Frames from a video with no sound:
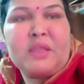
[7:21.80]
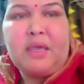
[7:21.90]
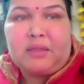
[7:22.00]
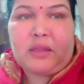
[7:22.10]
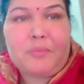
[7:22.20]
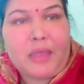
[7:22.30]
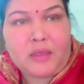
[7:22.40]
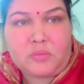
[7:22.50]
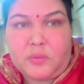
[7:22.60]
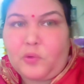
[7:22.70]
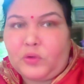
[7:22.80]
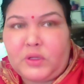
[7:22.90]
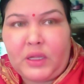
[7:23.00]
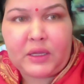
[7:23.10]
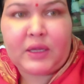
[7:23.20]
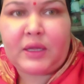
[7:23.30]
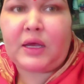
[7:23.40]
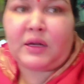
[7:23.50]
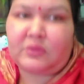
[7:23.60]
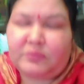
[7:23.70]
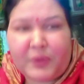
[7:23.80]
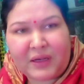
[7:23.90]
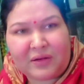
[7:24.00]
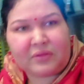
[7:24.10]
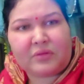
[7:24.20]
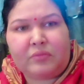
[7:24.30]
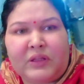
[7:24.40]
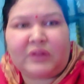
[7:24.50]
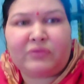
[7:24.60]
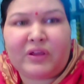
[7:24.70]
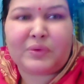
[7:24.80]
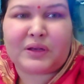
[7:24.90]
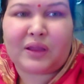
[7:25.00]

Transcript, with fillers: एक तो महंगी भी बहुत दे हैं और फिर मतलब वे भी ना